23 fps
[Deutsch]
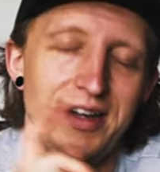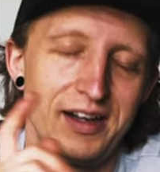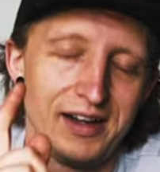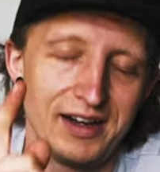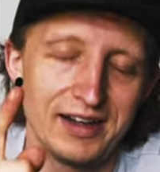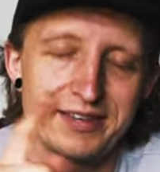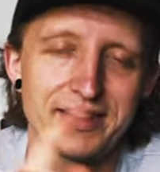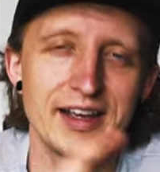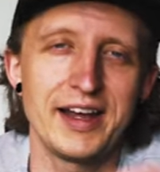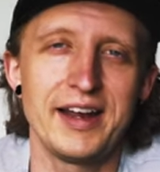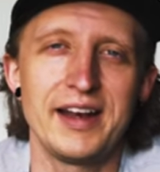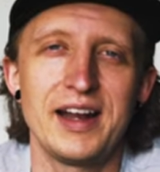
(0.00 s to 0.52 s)

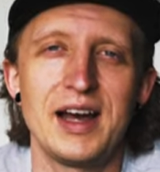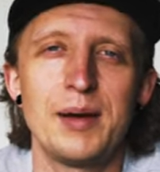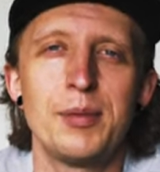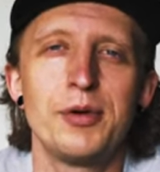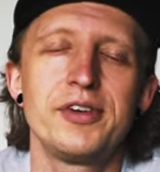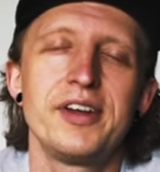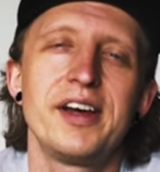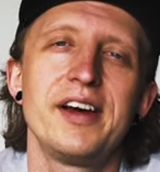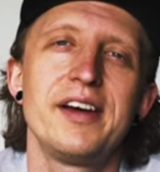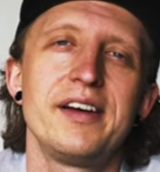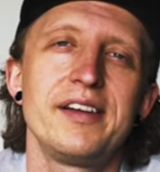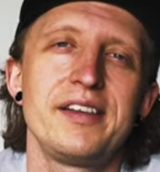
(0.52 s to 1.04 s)
Lass gerne ein Abo
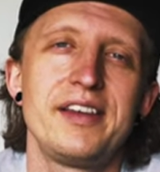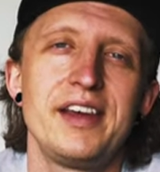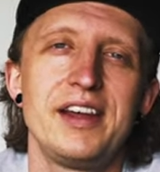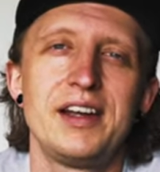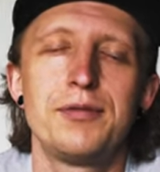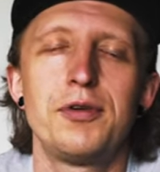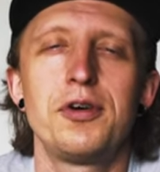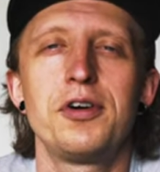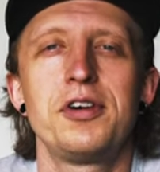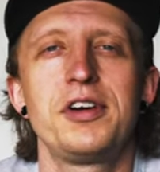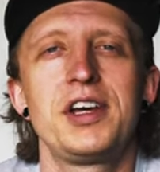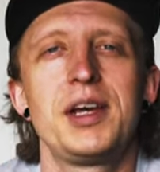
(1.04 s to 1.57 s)
da.
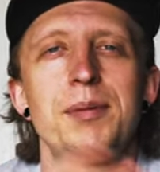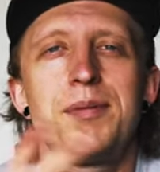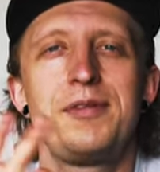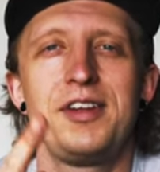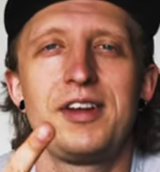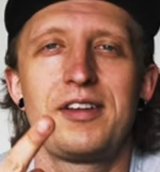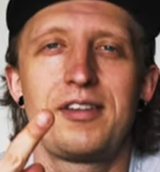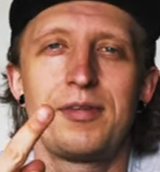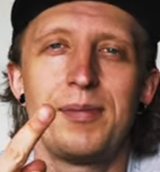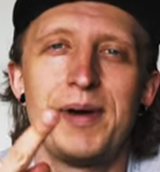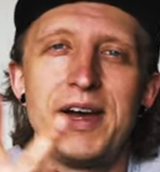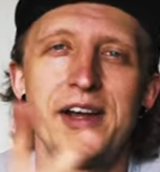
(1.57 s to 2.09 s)
Jede Woche gibt es
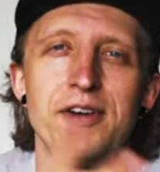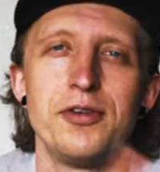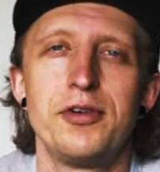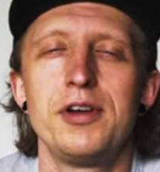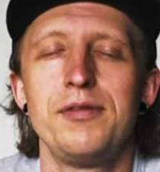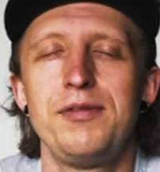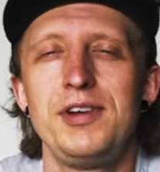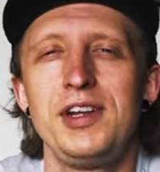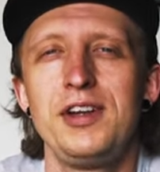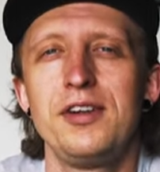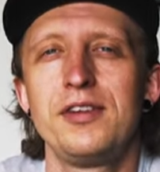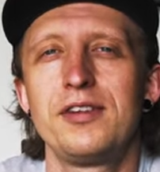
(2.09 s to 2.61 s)
hier zwei
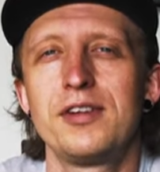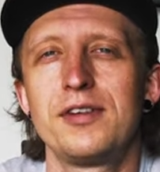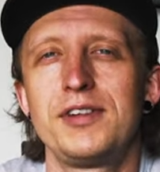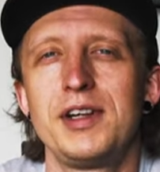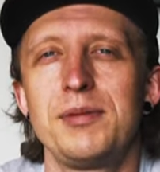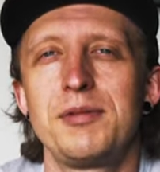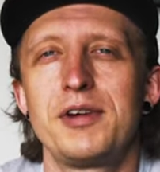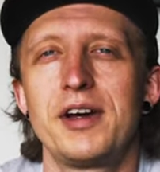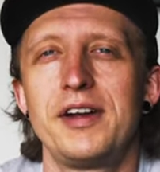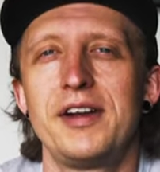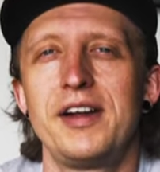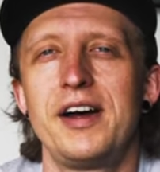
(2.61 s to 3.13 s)
neue Videos auf
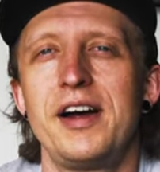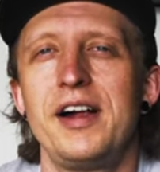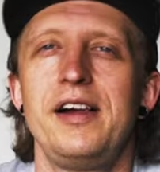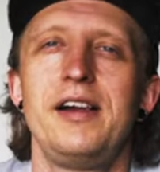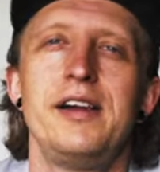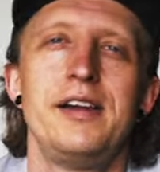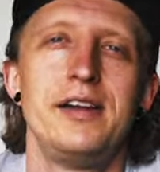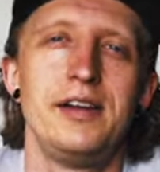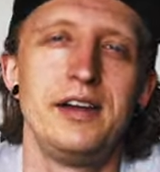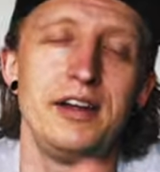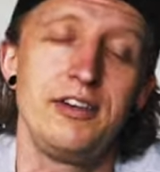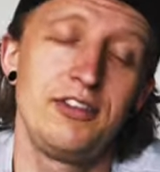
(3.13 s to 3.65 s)
dem Kanal.
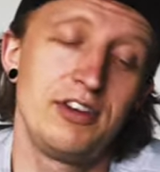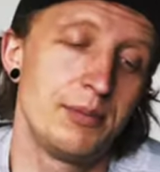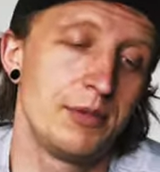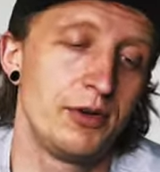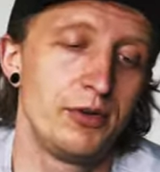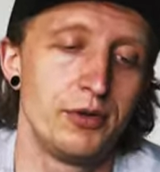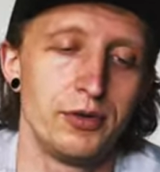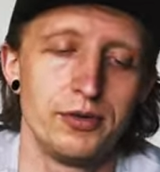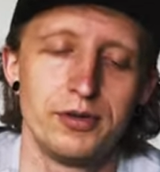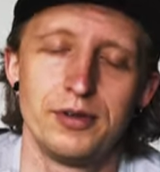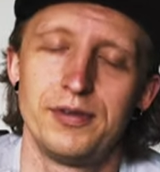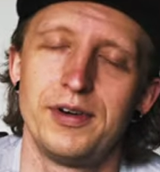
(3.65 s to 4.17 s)
Nicht immer
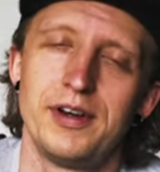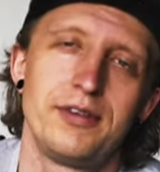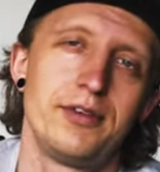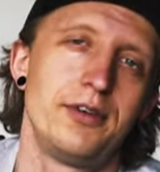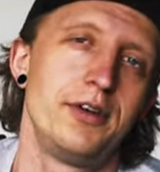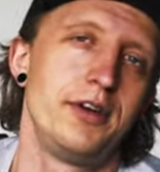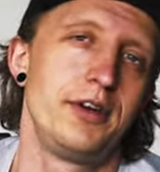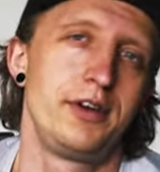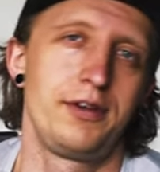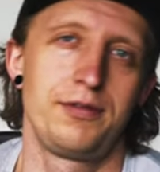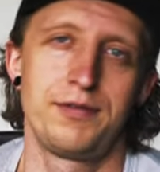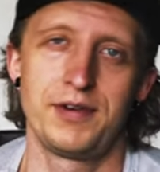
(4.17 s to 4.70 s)
nur sowas,
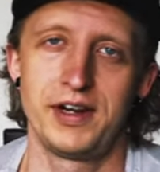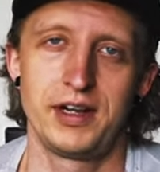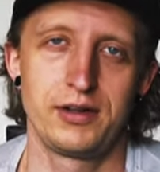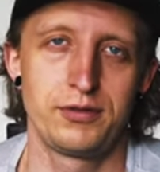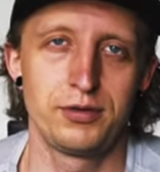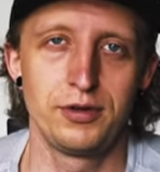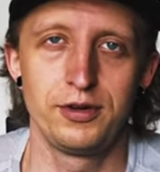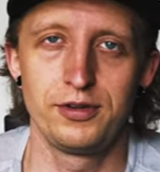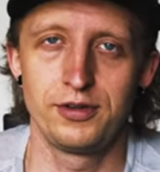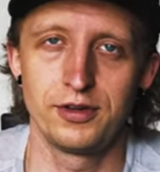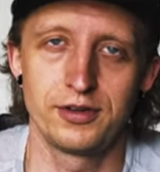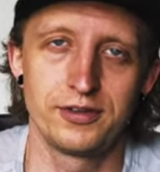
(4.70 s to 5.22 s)
sondern ich fahre
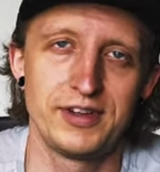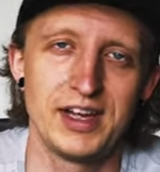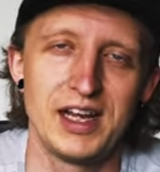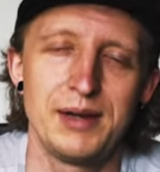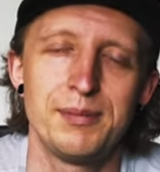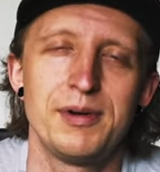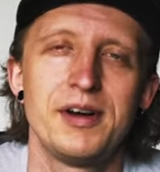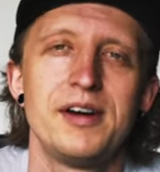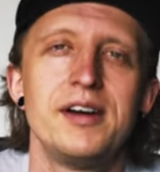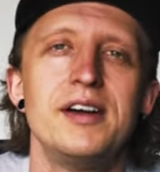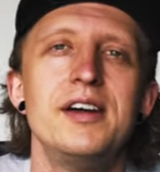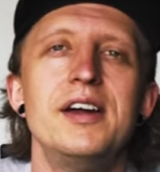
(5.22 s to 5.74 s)
natürlich auch
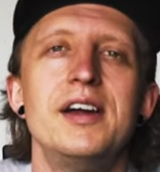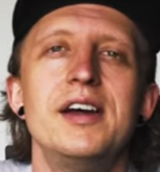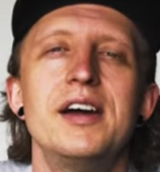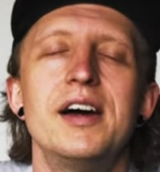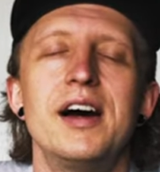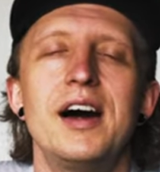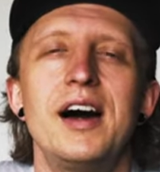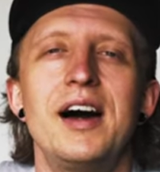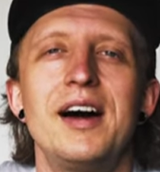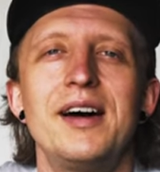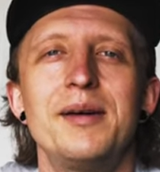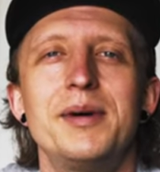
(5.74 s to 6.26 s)
selber.
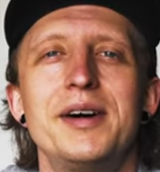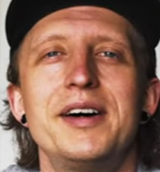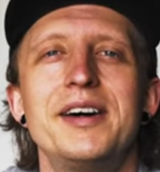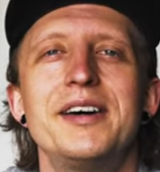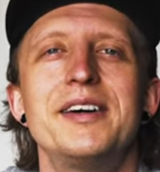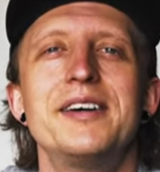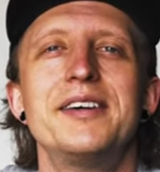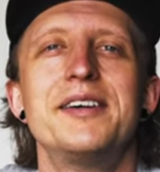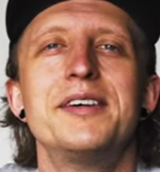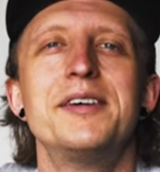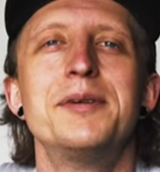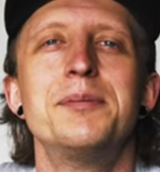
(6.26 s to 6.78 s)

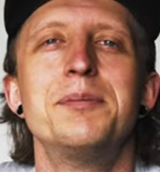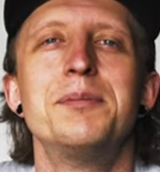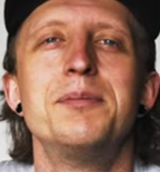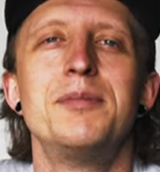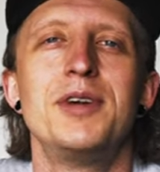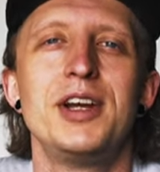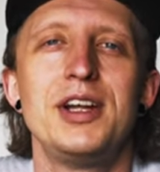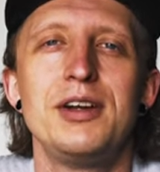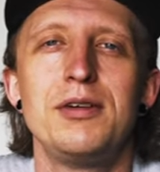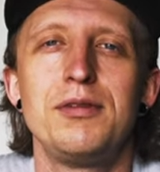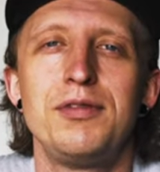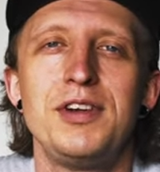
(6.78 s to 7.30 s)
Aber ähm,
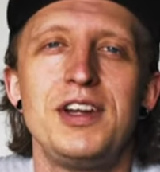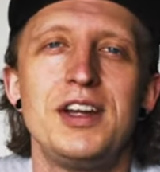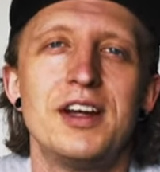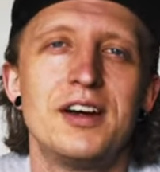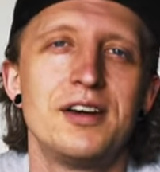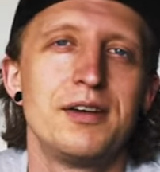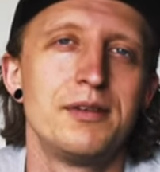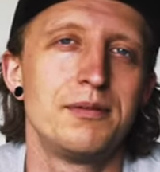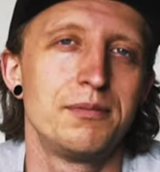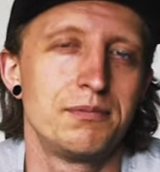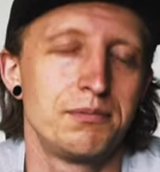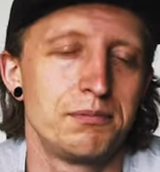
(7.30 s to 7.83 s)
hin und
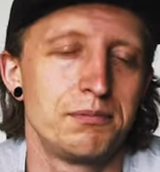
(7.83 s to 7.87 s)
wieder